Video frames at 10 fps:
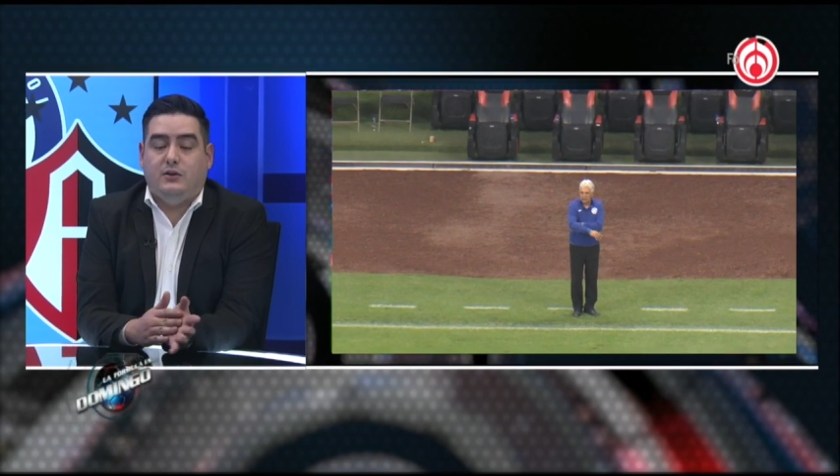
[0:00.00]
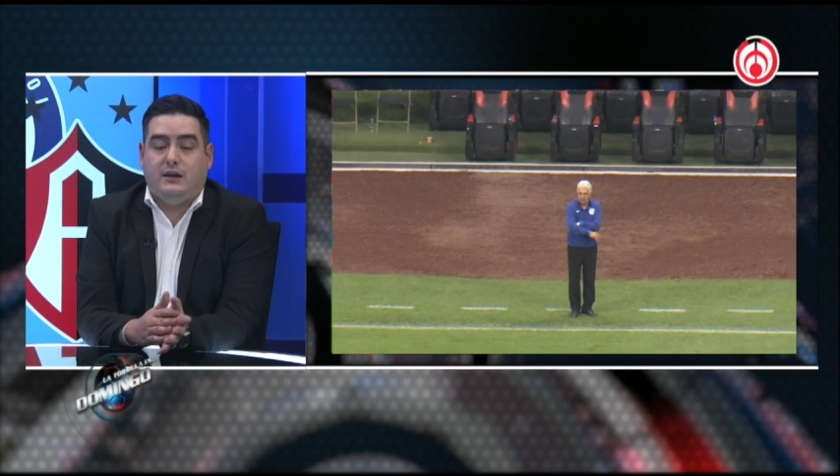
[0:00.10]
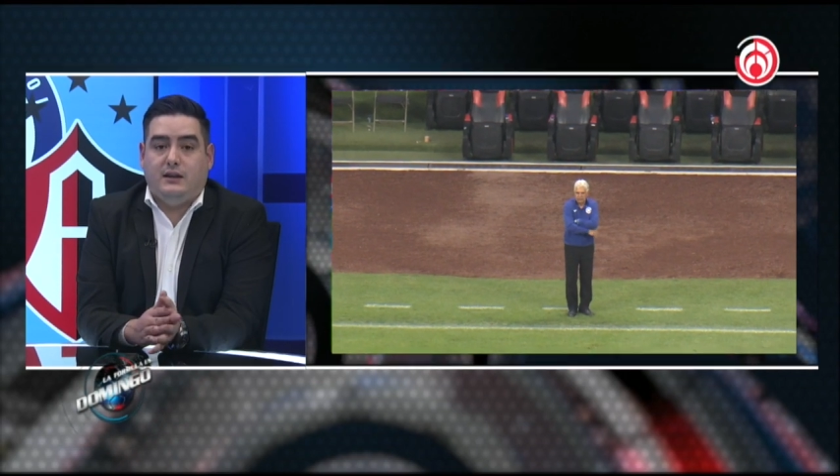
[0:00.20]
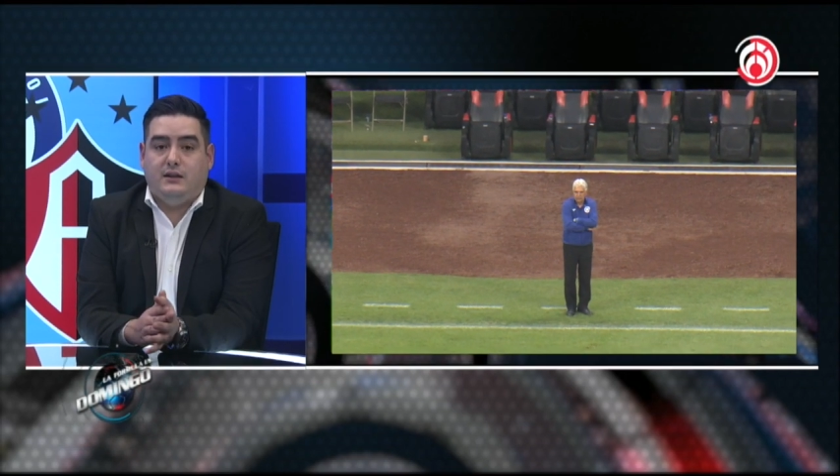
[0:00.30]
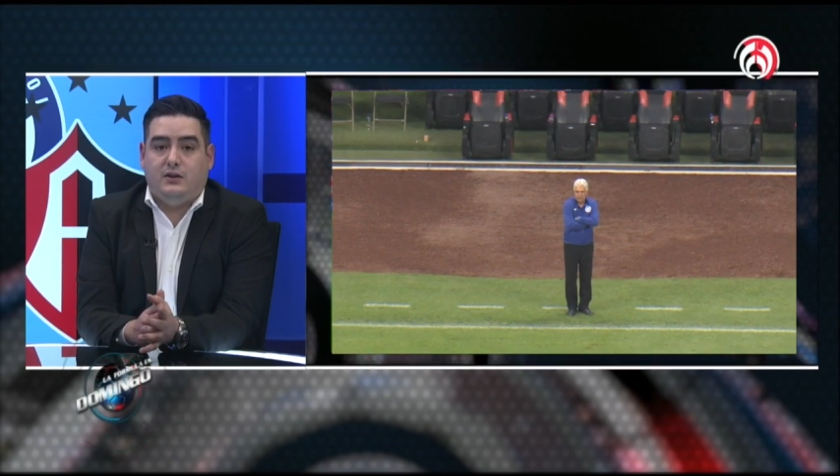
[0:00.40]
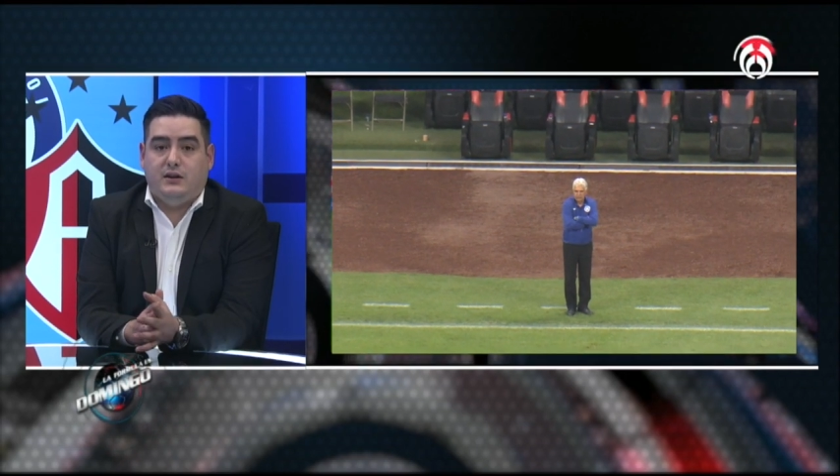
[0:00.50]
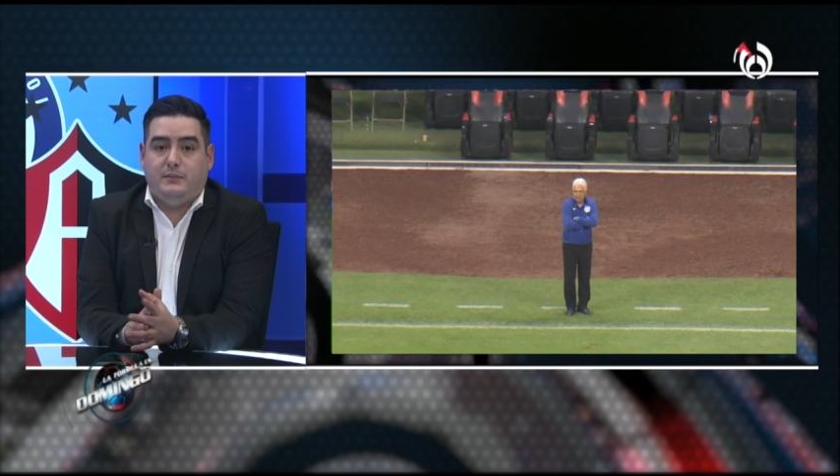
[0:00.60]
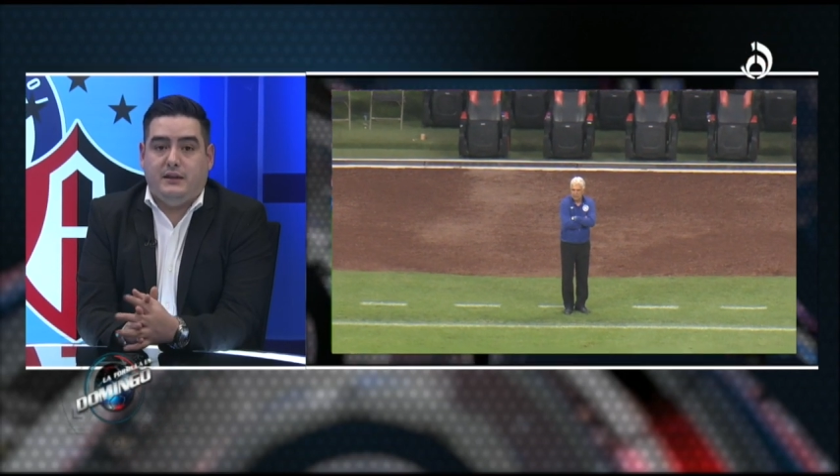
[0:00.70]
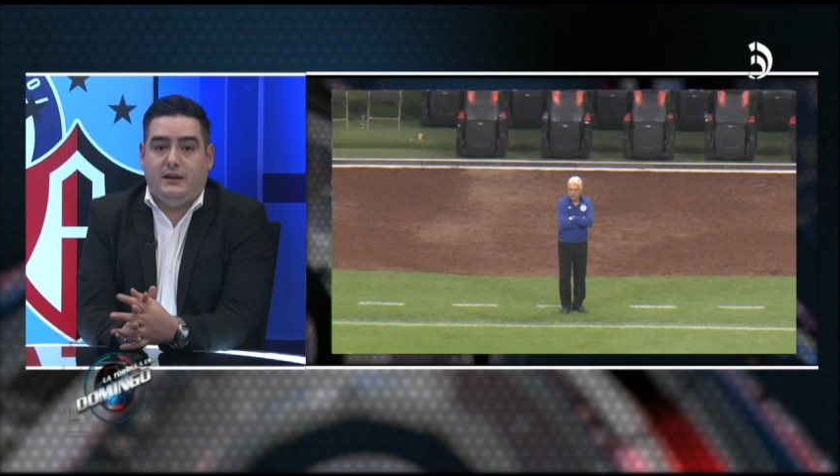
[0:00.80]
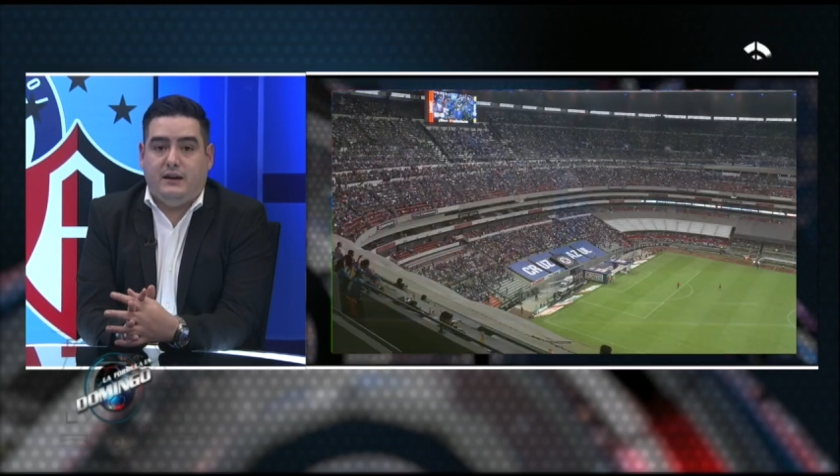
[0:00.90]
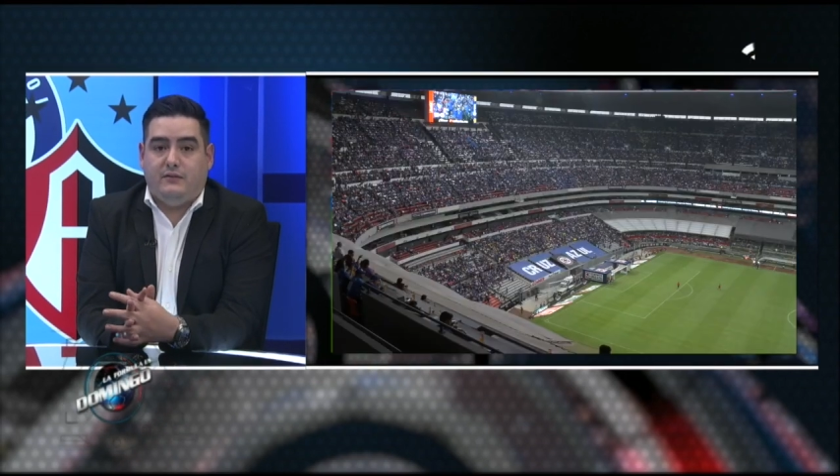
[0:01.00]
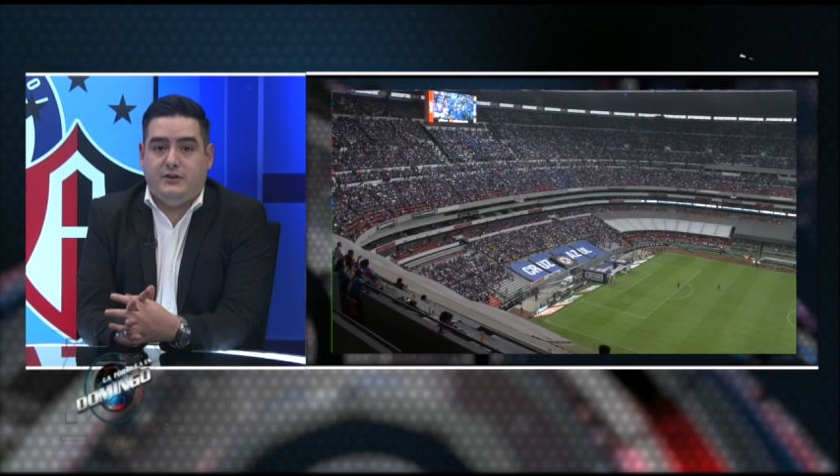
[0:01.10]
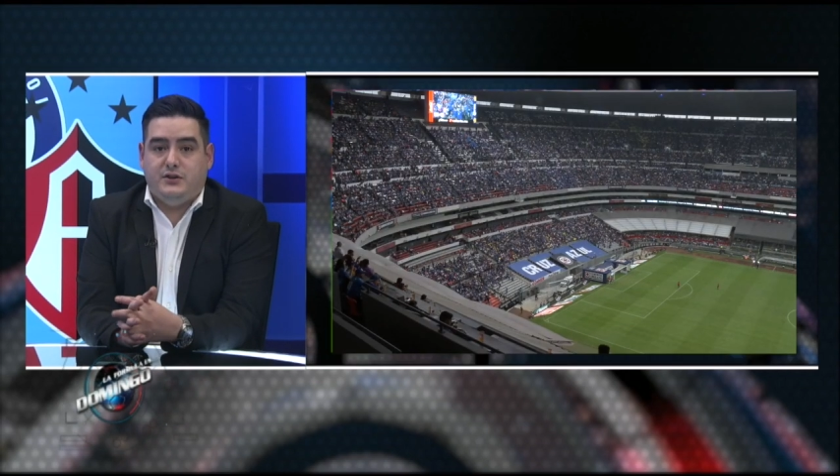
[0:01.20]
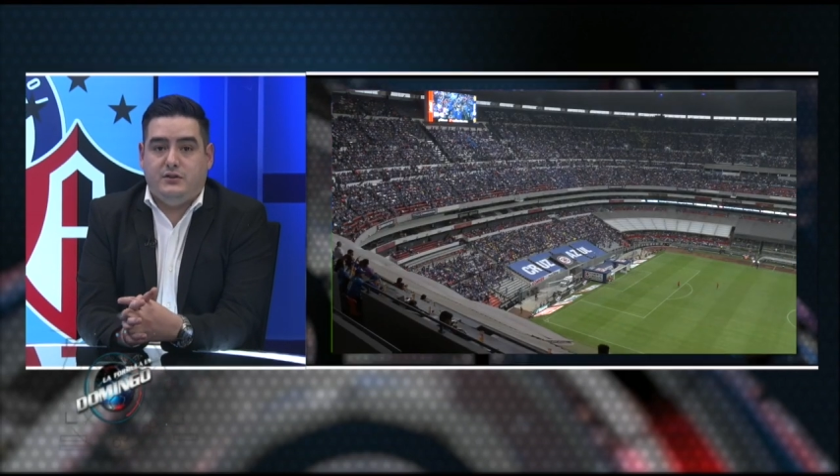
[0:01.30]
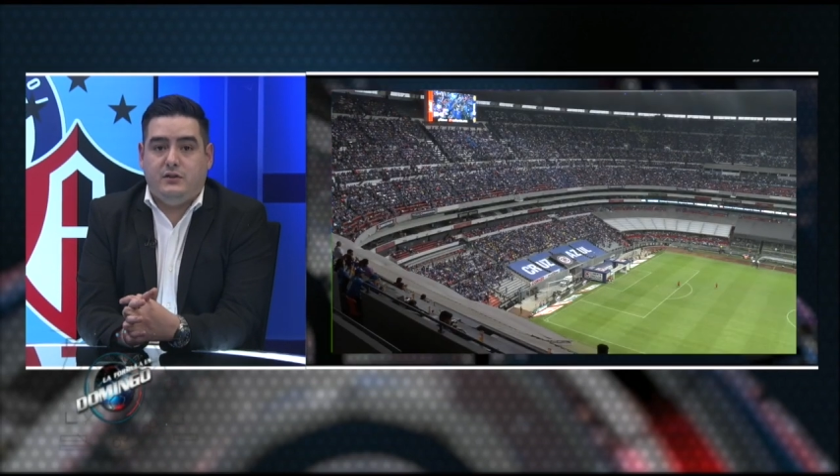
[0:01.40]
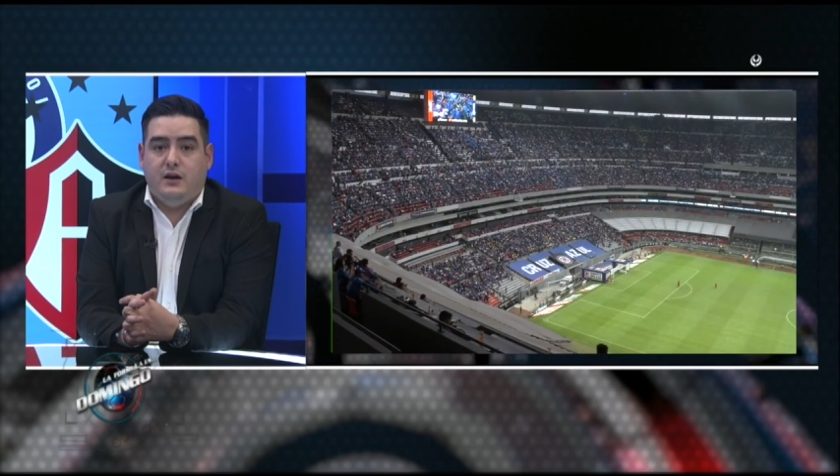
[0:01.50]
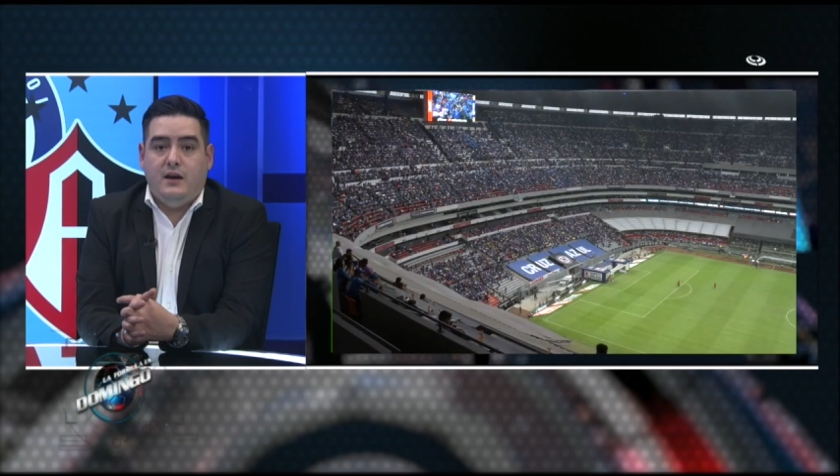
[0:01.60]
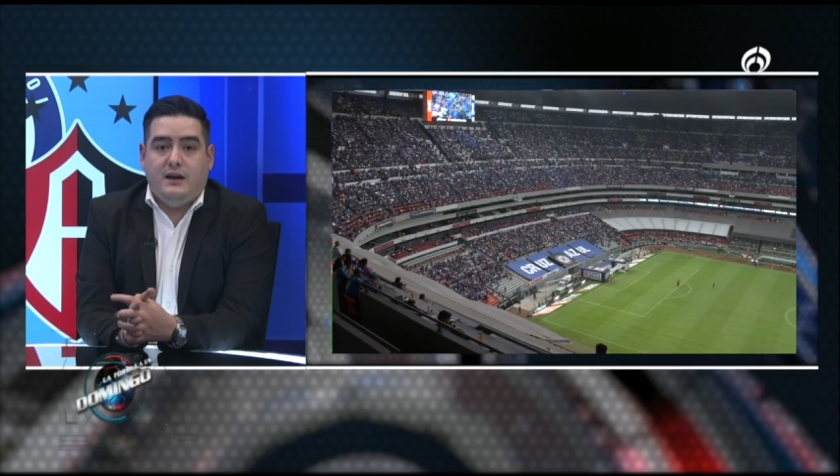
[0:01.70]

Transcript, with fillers: que tanto le pedía la afición,